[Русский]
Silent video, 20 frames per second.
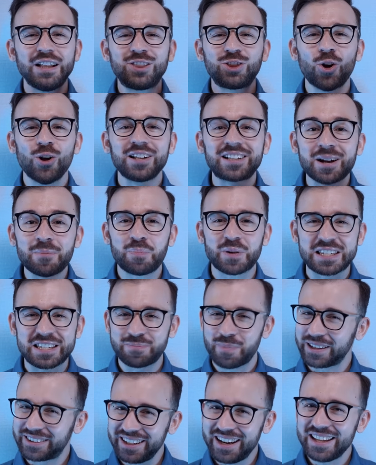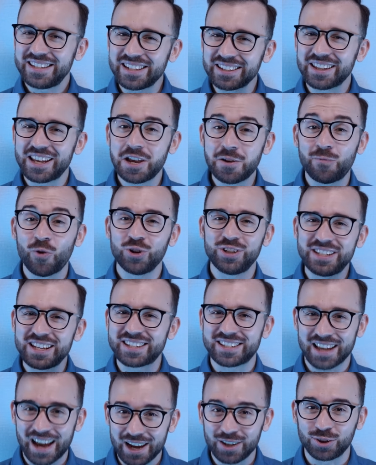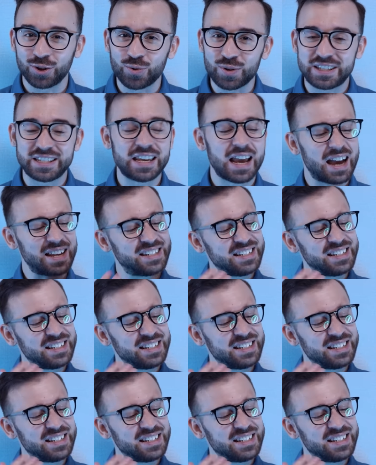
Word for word: только посмотрите на его дизайн, друзья.